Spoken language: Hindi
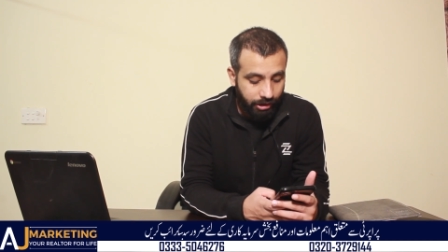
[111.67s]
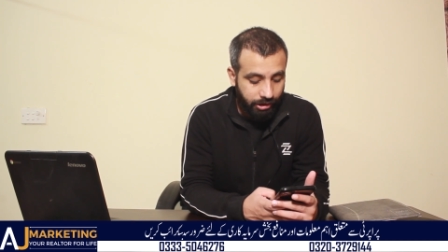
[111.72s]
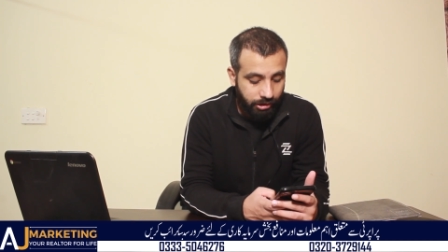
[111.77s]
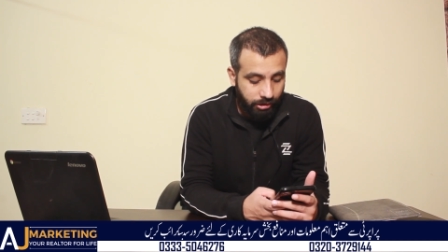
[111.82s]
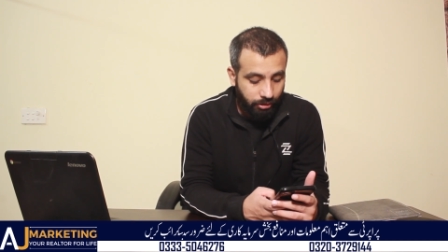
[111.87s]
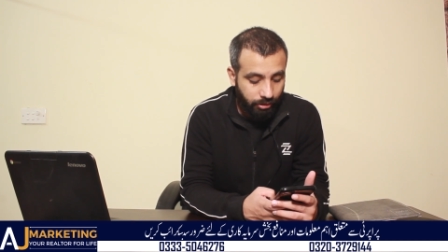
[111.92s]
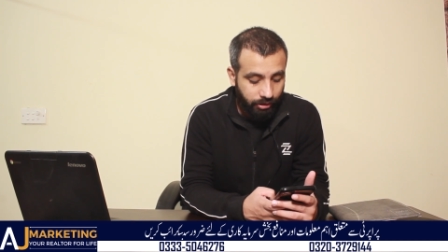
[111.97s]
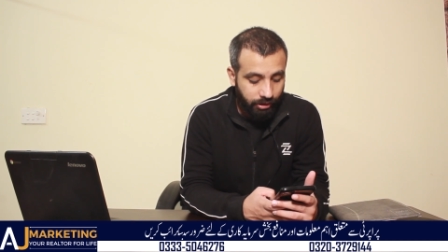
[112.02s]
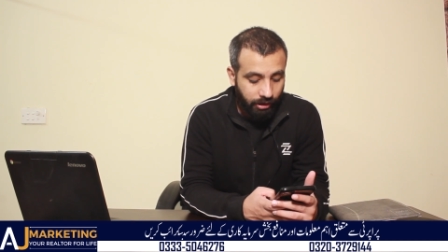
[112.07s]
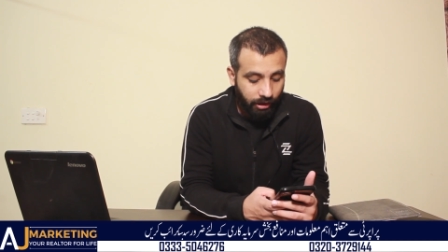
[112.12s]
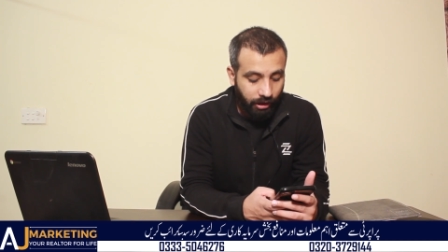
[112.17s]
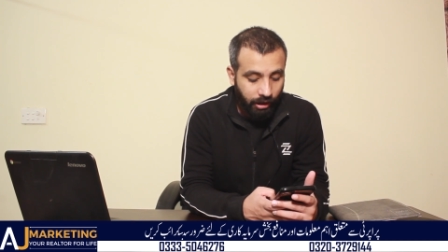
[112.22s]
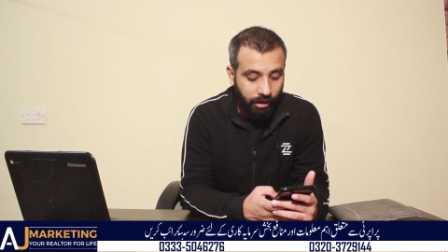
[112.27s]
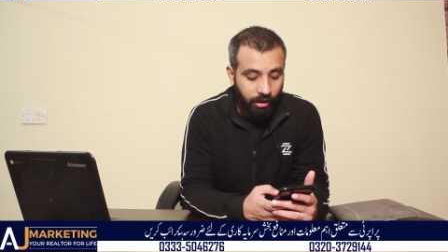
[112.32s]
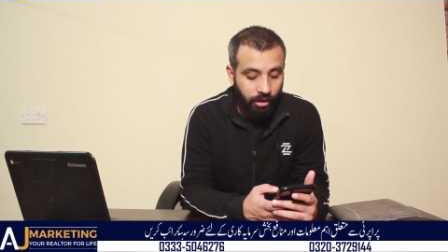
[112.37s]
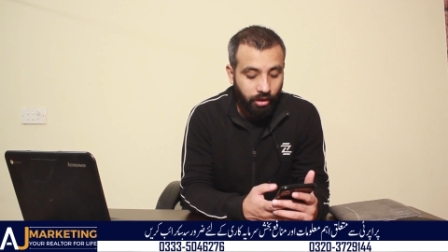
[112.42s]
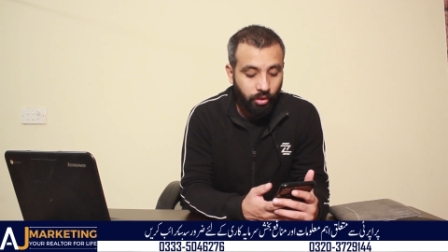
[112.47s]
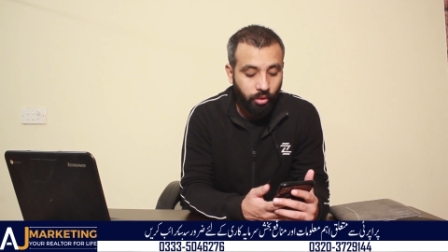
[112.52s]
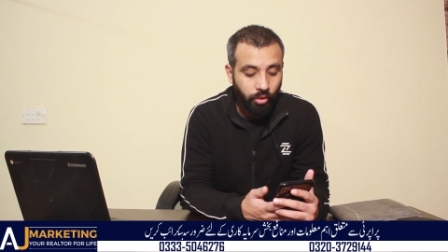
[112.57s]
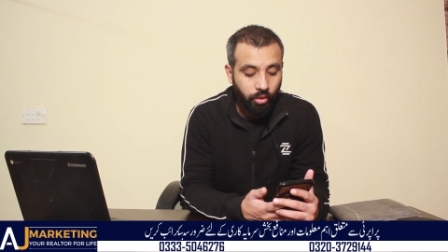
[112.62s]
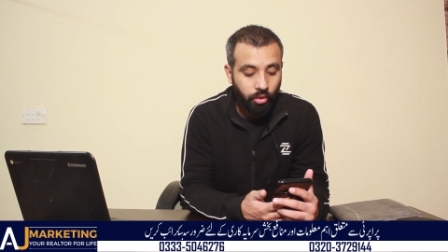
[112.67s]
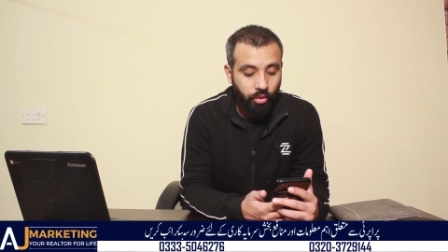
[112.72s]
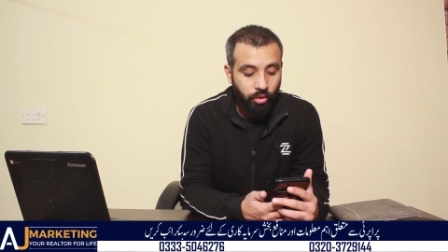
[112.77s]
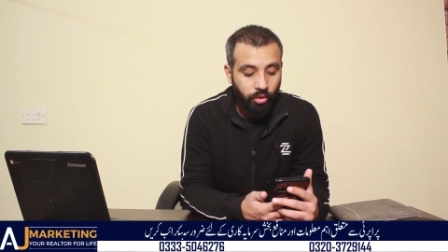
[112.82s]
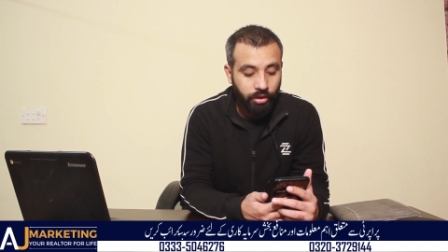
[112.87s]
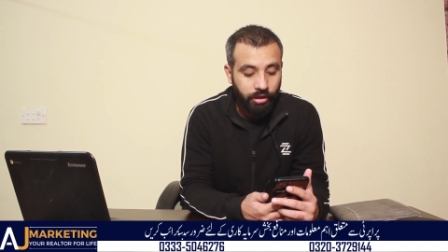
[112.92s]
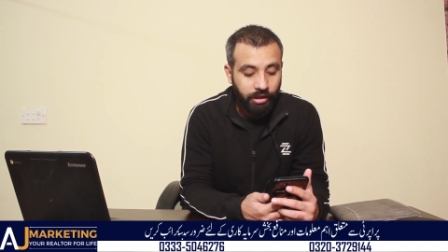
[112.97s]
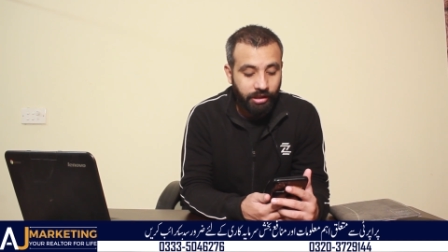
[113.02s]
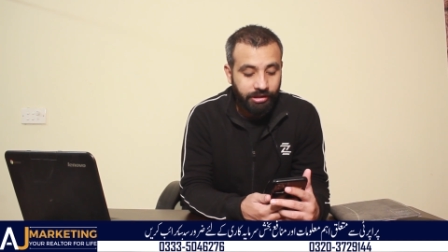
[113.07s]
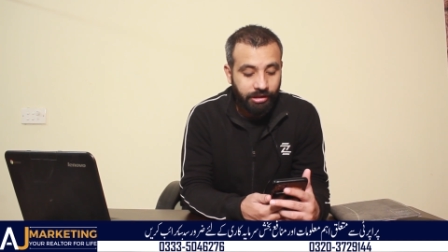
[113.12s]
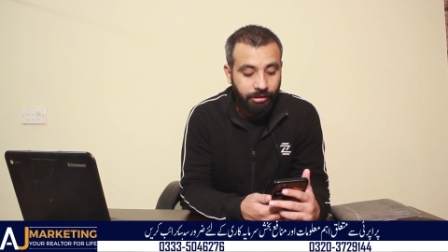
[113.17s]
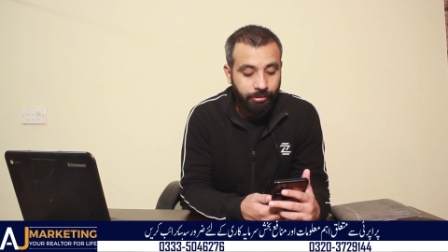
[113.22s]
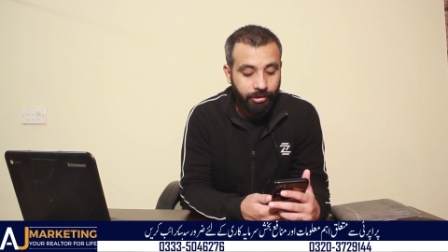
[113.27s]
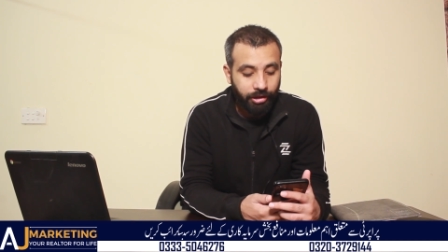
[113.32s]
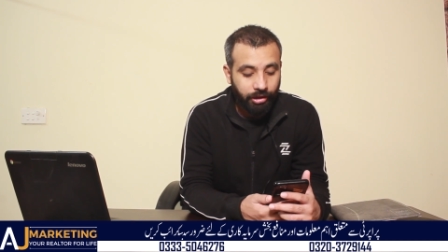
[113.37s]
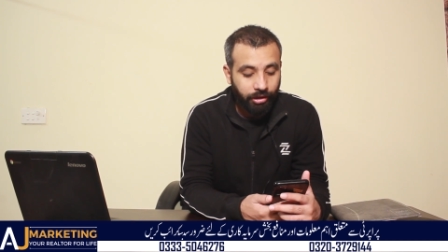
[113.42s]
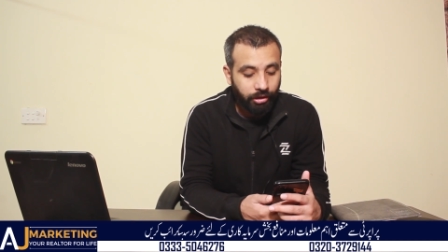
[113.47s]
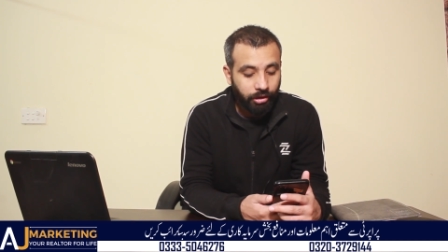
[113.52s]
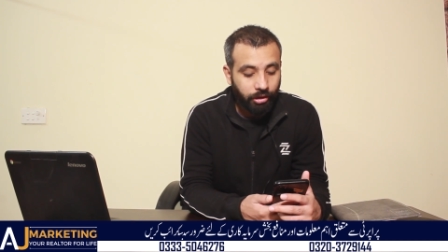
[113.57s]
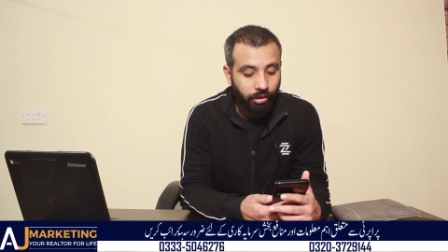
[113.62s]
इस सूरत हाल को नज़र
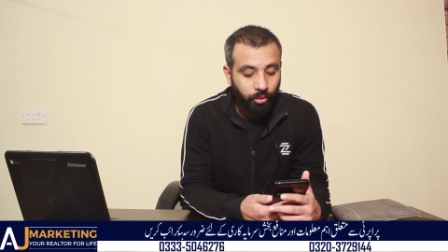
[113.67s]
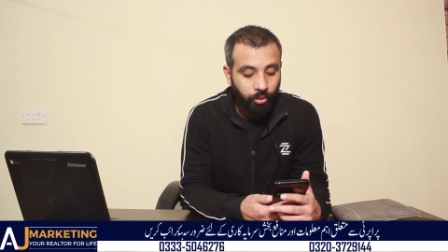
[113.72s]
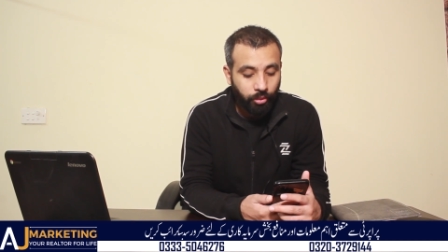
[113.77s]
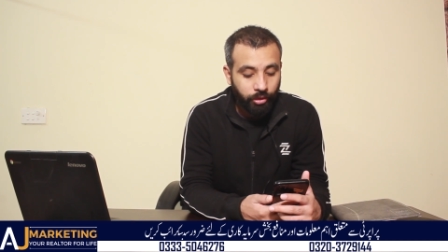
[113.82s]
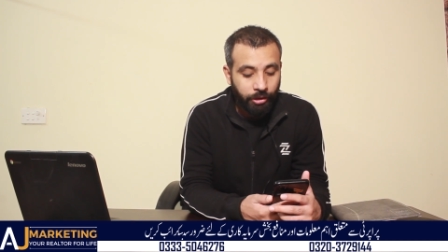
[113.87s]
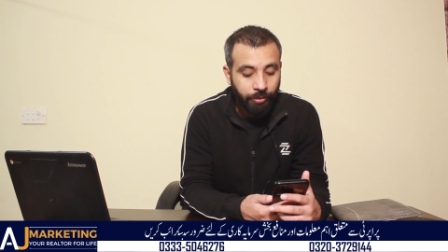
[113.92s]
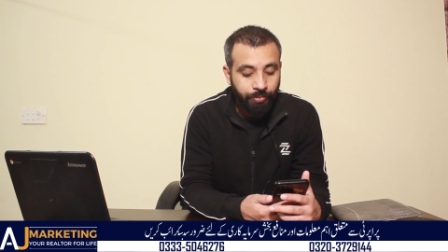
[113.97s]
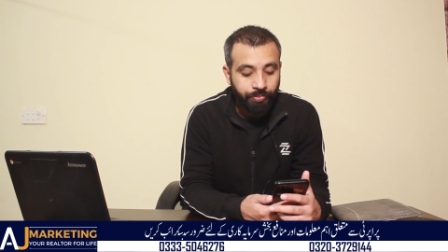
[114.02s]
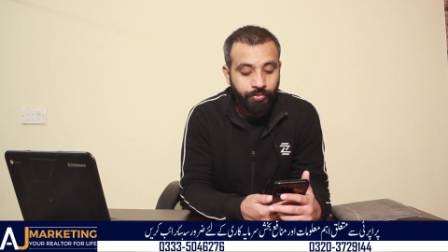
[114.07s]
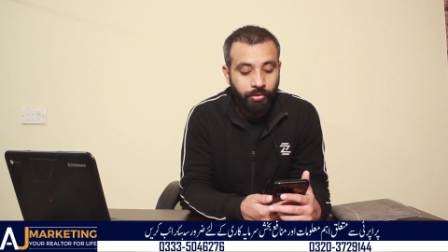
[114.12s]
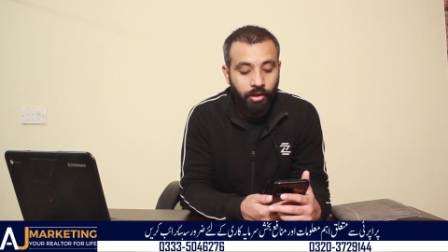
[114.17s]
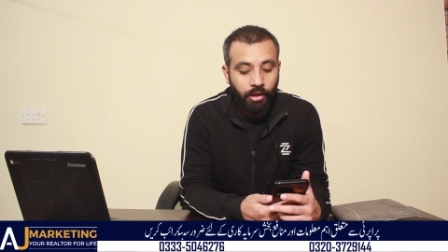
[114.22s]
में रखते हुए